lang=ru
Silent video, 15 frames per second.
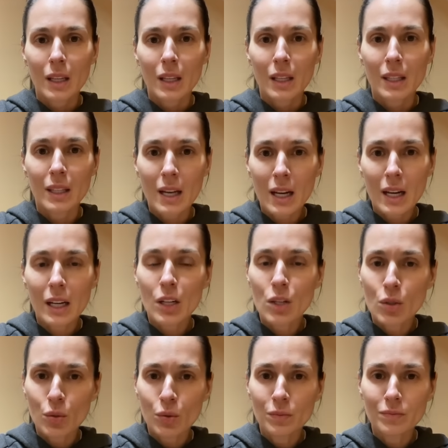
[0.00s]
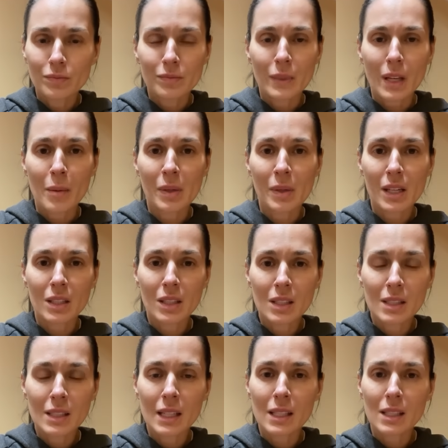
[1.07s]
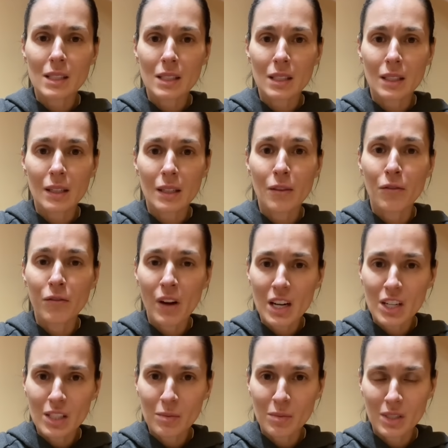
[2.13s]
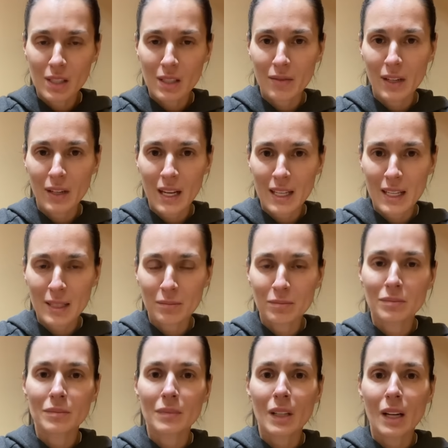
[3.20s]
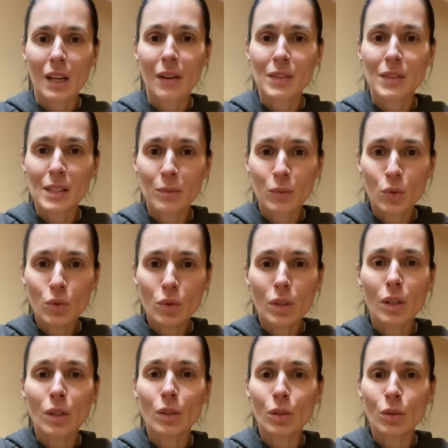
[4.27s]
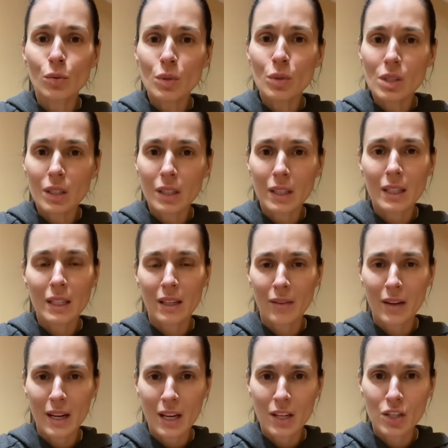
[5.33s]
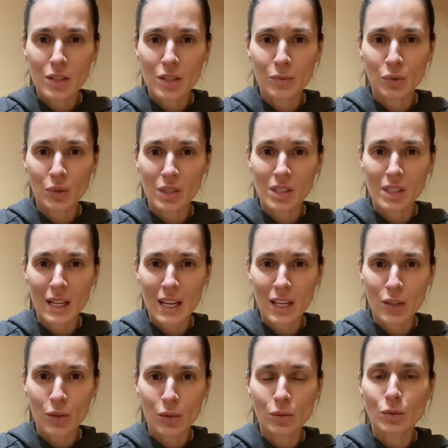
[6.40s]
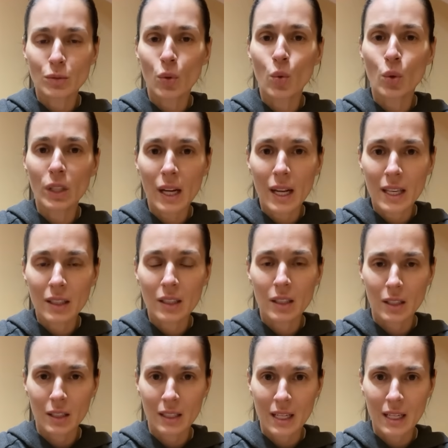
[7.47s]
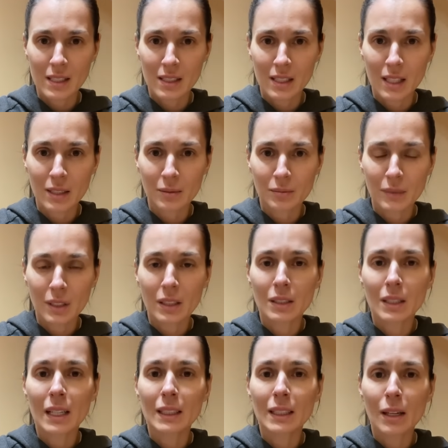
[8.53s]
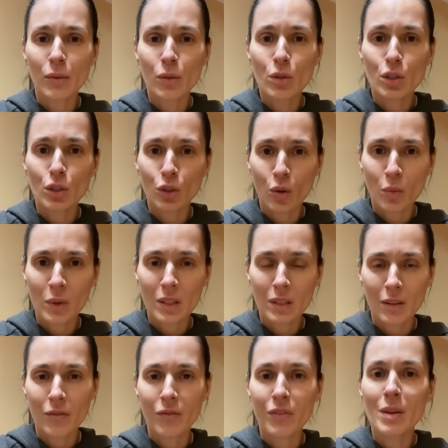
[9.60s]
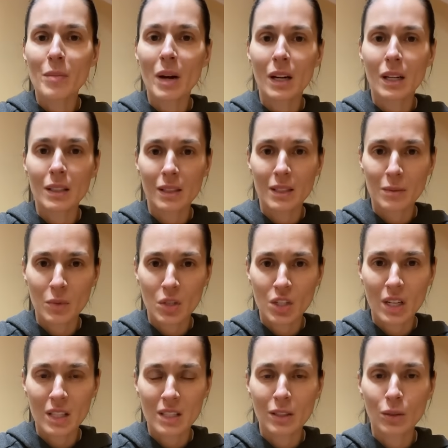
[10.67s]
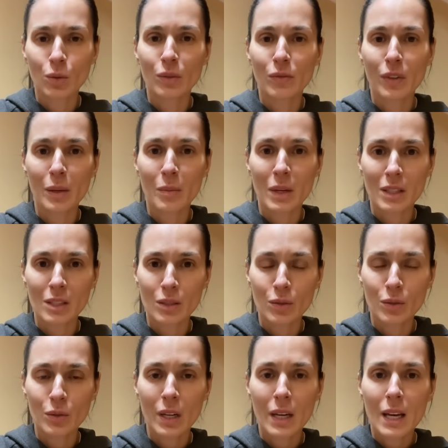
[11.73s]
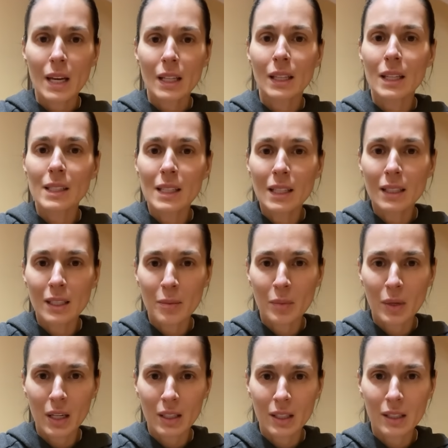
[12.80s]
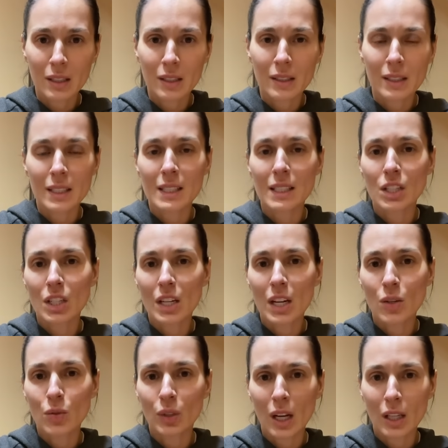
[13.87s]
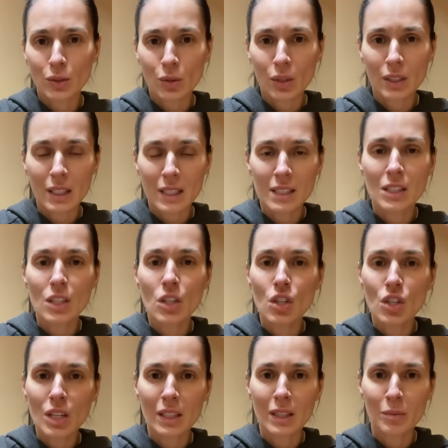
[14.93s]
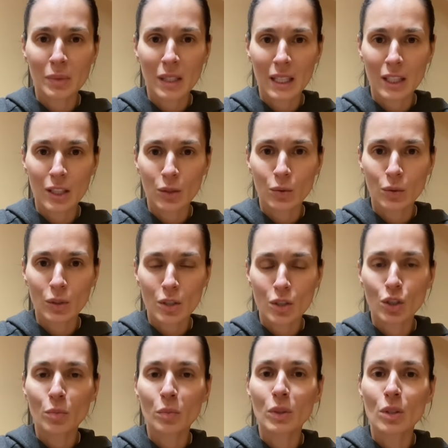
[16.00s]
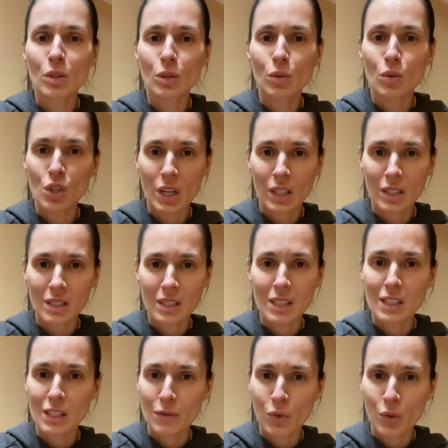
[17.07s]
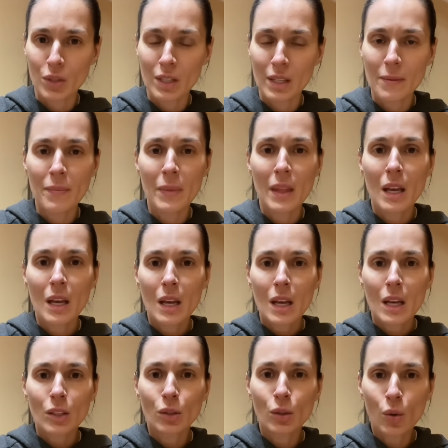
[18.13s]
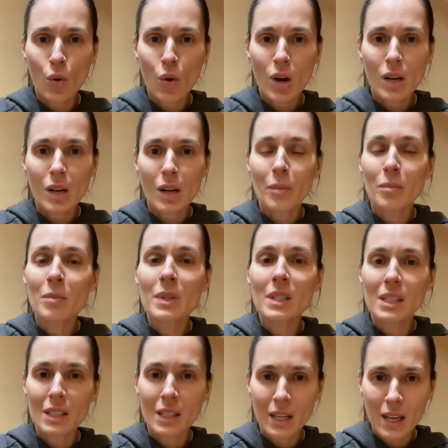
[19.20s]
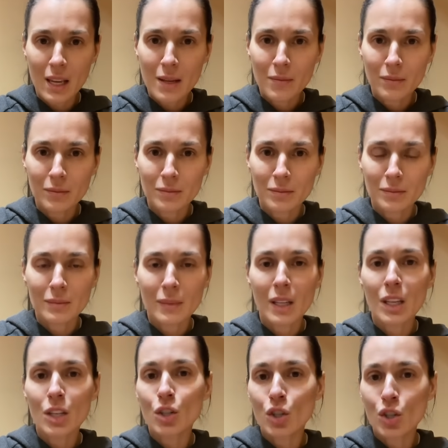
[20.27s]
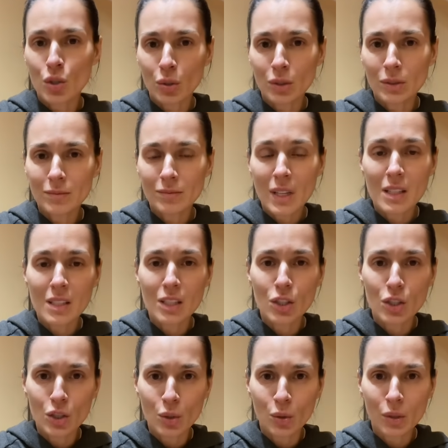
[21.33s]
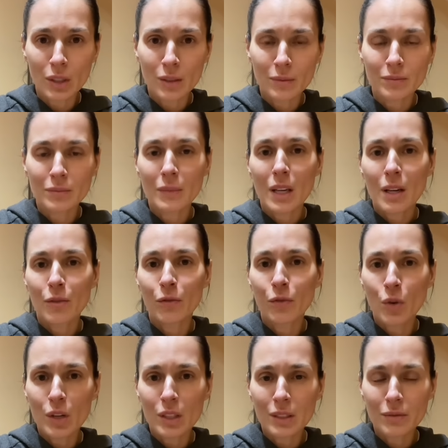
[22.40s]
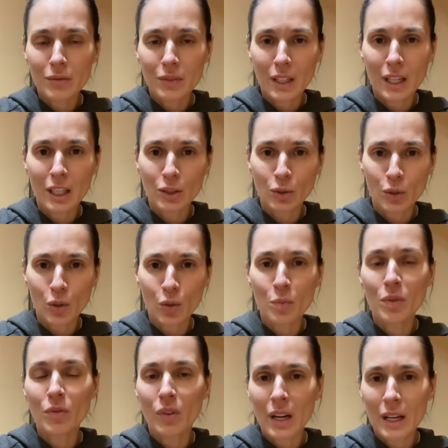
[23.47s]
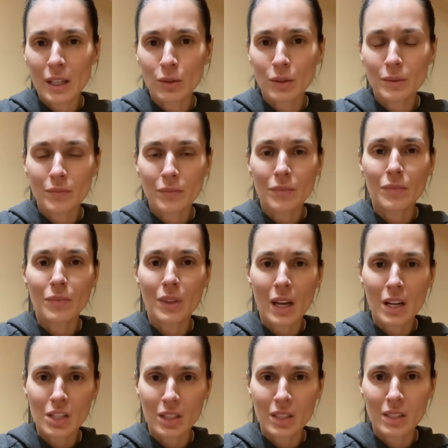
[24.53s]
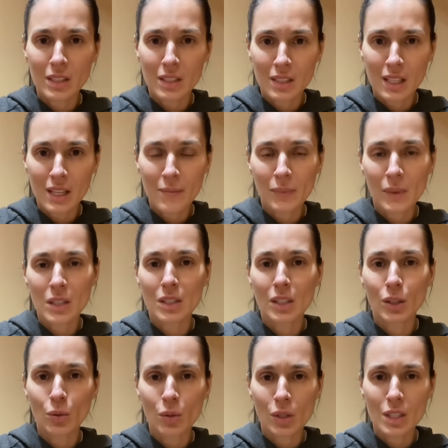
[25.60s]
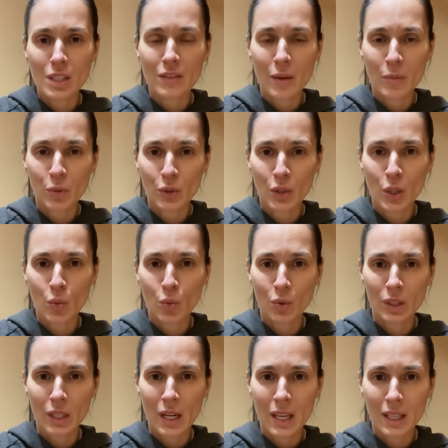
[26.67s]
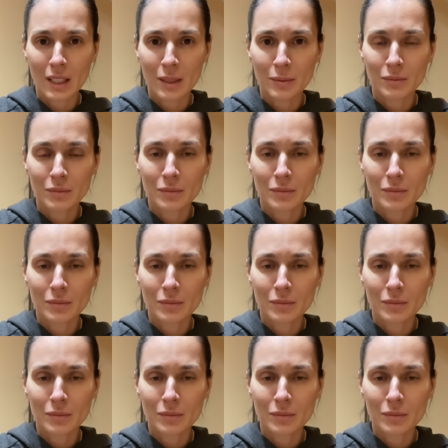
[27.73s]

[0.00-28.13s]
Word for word: Я хочу обратиться с важным заявлением ко всему русскоговорящему населению Украины и России – для того, чтобы вы могли размещать эту информацию на телеграм-каналах, к сожалению, на которых нас нещадно блокируют, чтобы достучаться сегодня до матерей и жен, сестер, воинов, которые убивают наших детей на территории свободной Украины.